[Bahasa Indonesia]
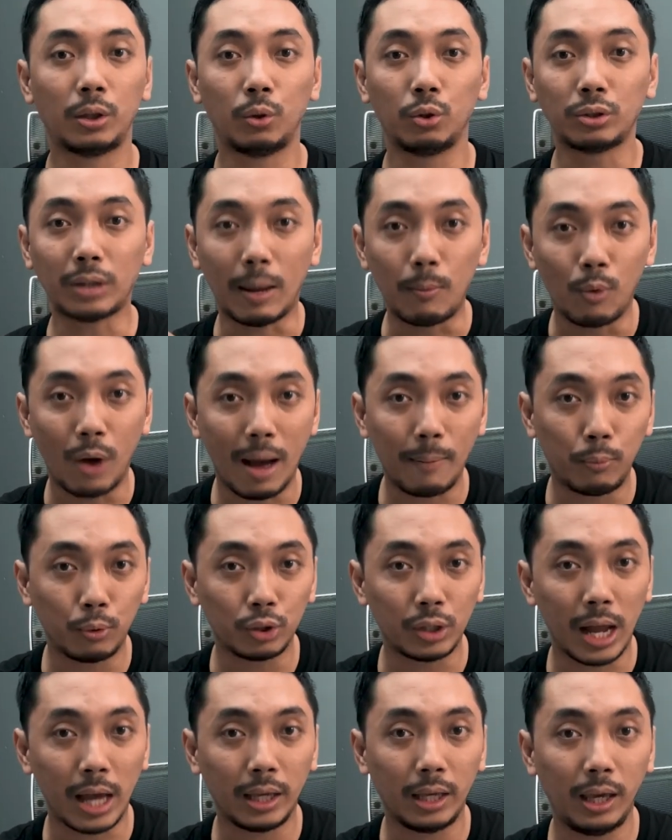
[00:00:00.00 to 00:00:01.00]
terus kamu
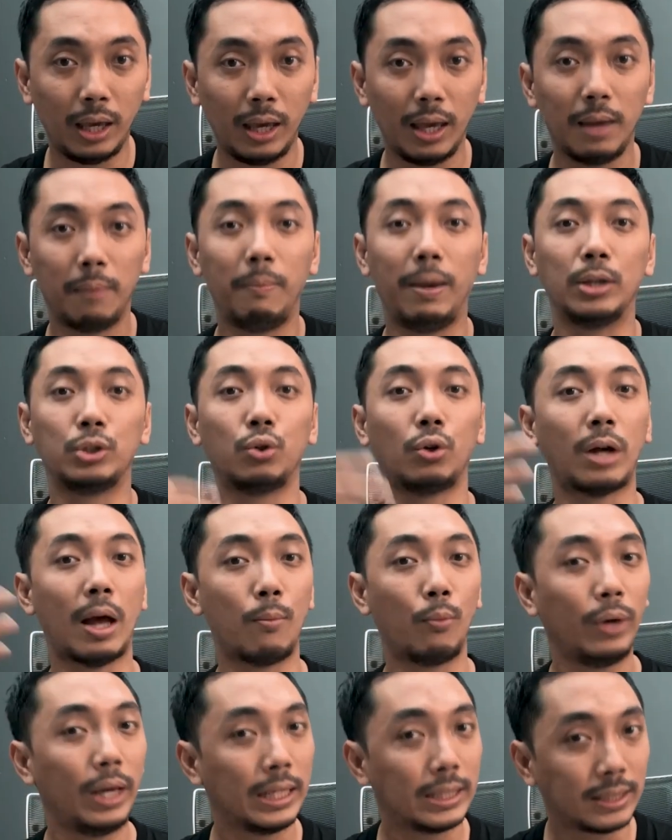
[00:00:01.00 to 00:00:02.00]
hapus lagi, besok
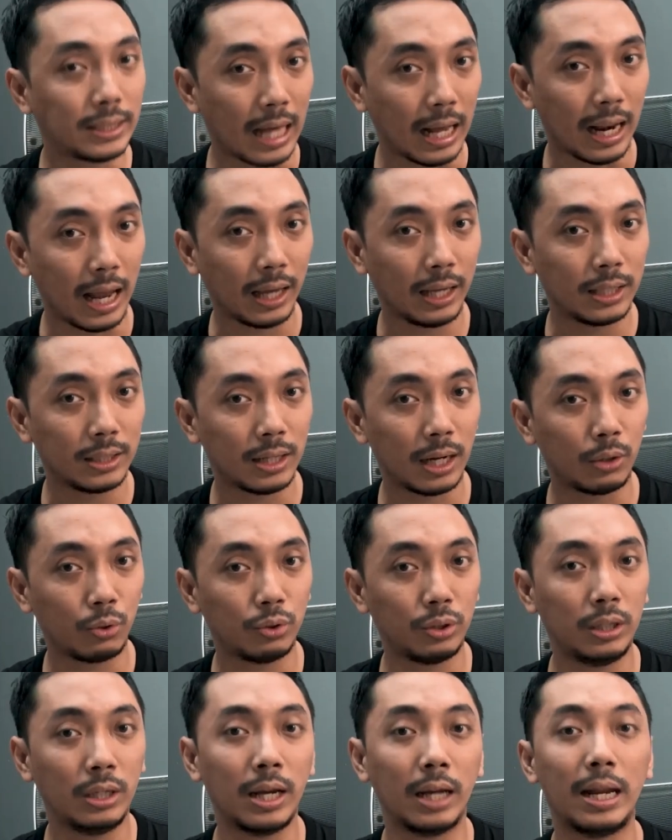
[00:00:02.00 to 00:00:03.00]
kamu install lagi
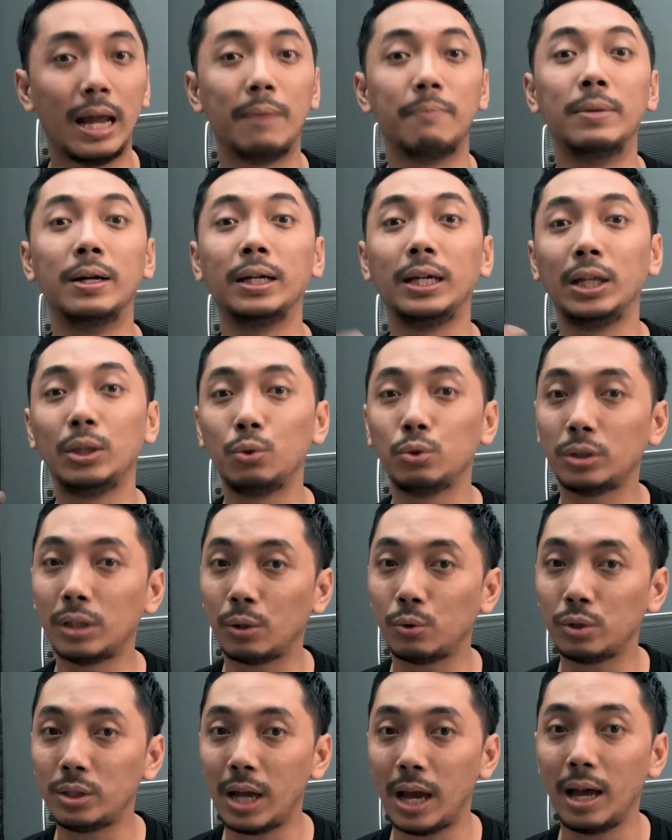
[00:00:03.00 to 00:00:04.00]
100 GB dan begitu
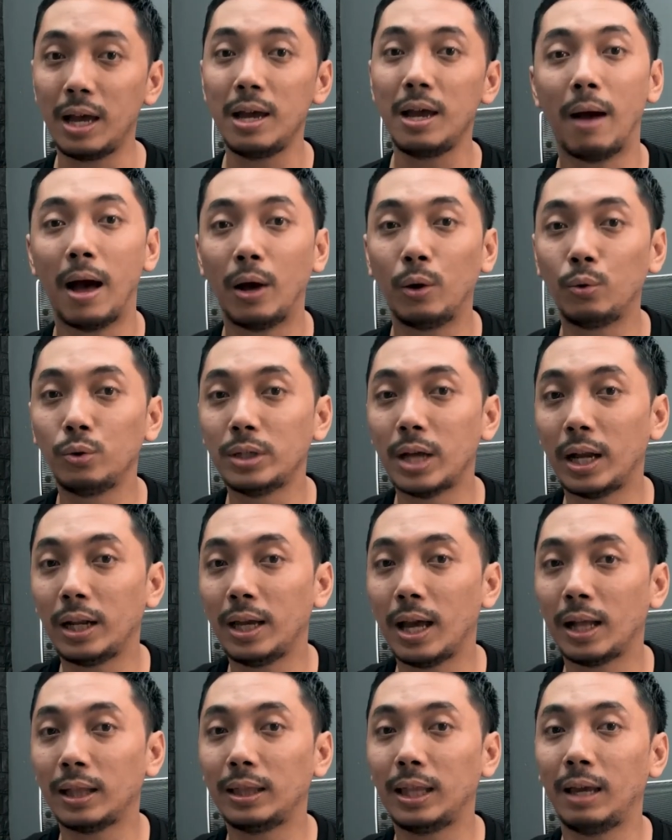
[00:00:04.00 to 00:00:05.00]
seterusnya, baru
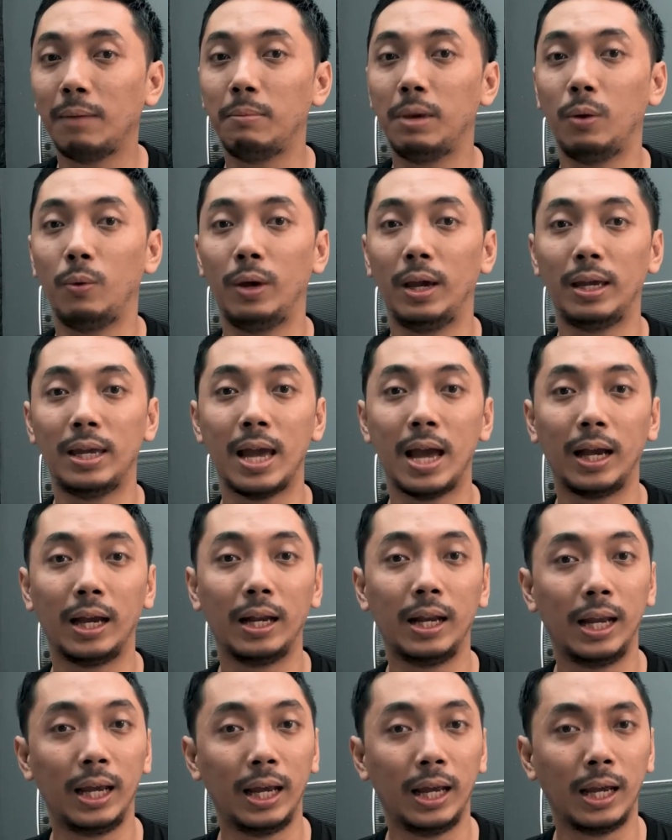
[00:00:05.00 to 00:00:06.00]
cari yang TBW-nya
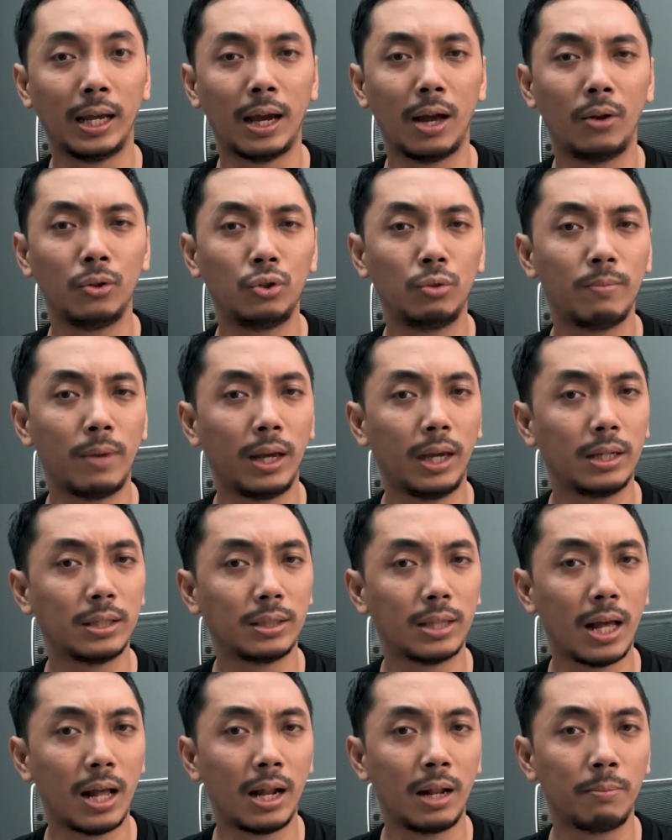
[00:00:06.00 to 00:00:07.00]
gede. Kalau cuma
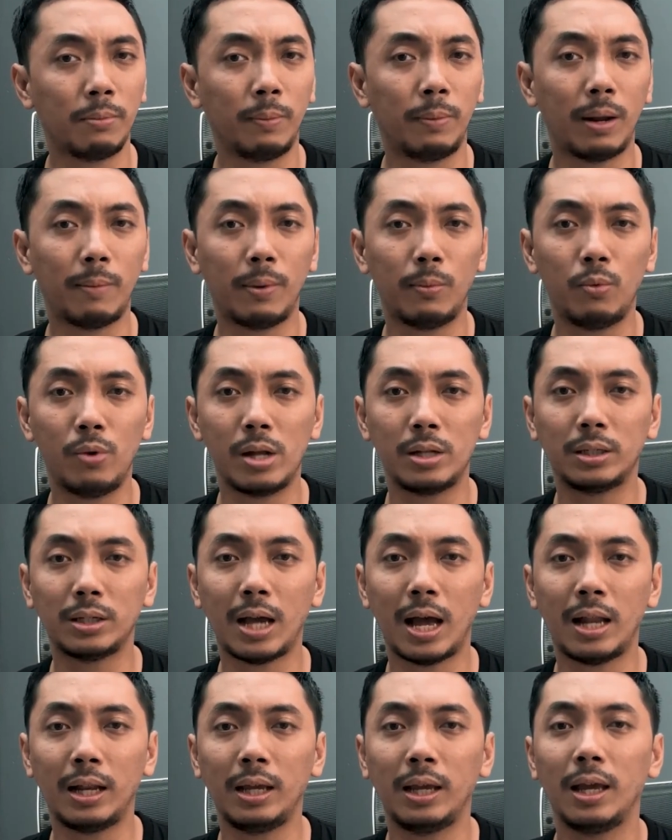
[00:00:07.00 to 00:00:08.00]
install beberapa bulan
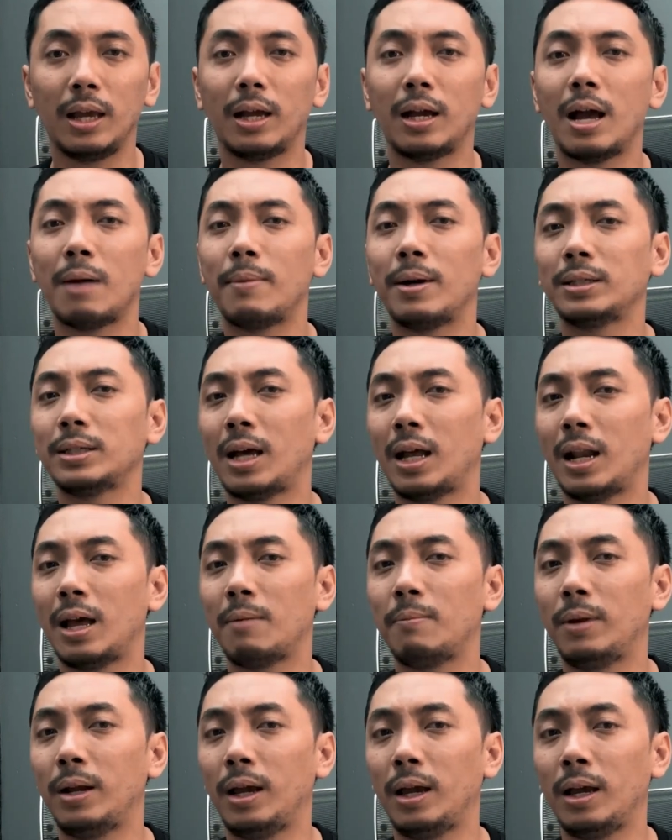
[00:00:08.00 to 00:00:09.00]
sekali, nggak masalah
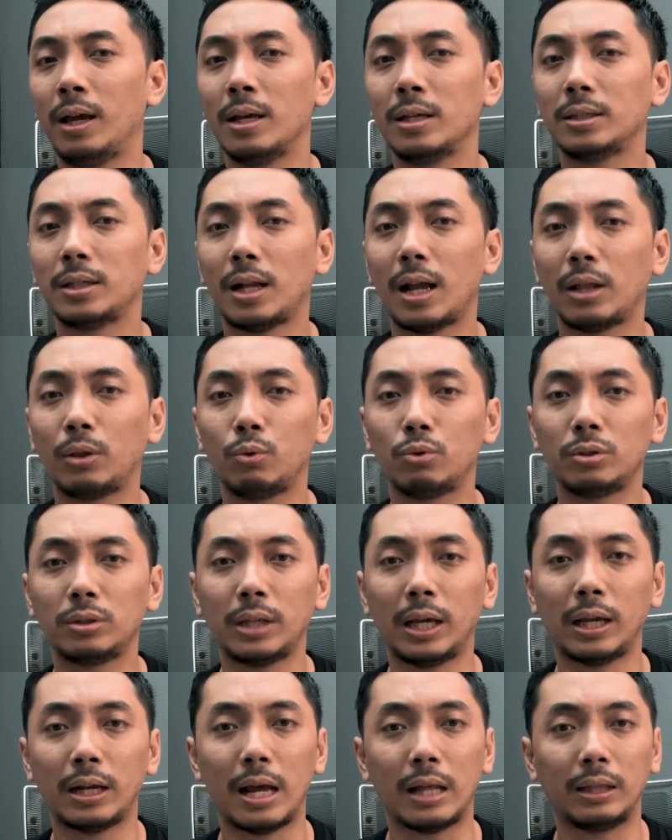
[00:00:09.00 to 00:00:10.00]
bre, 100
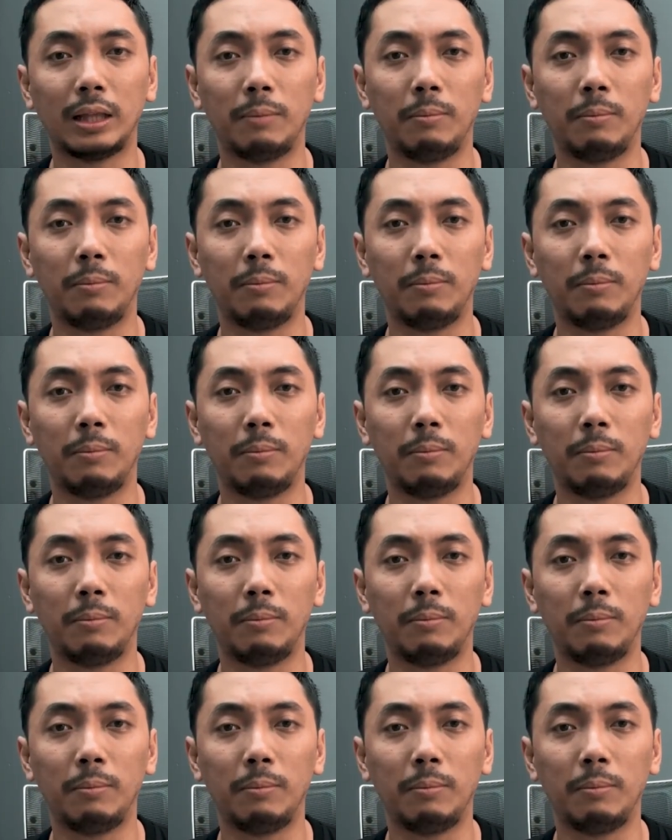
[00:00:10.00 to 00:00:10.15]
tera